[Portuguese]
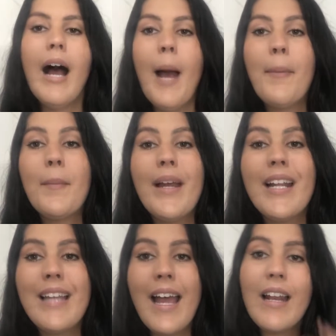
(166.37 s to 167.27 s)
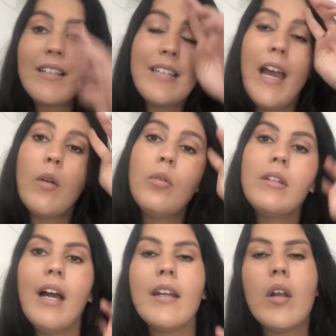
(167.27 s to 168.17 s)
A primeira delas é a
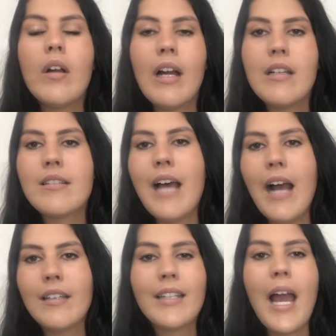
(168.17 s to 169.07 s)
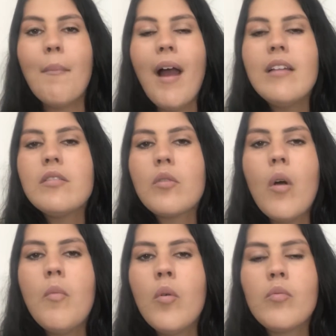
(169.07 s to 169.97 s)
cutânea localizada, que é a mais
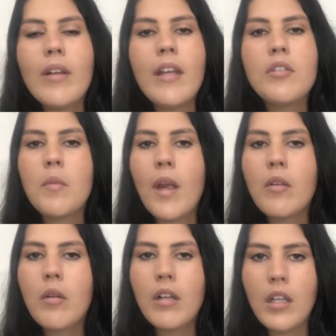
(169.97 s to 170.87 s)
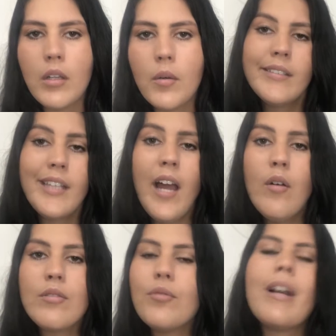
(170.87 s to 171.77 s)
comum no atendimento clínico, que é
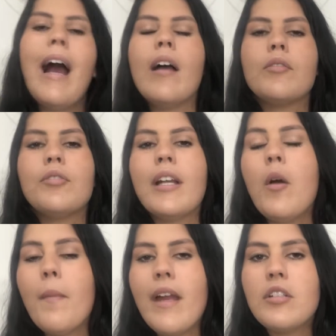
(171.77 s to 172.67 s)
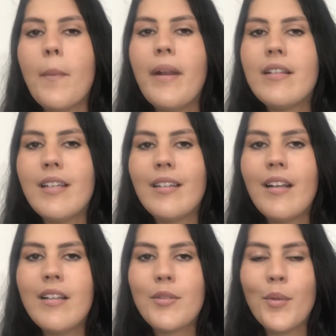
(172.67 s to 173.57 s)
onde o gato geralmente apresenta
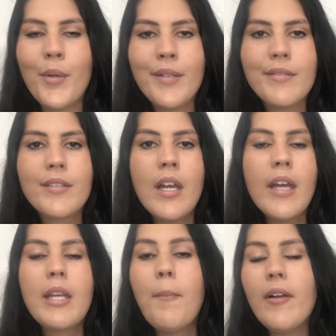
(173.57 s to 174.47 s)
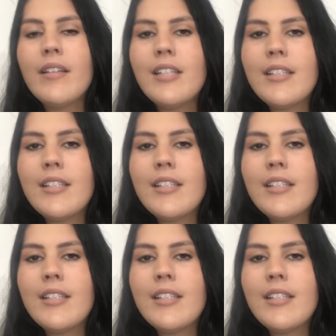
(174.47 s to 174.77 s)
lesões que podem ser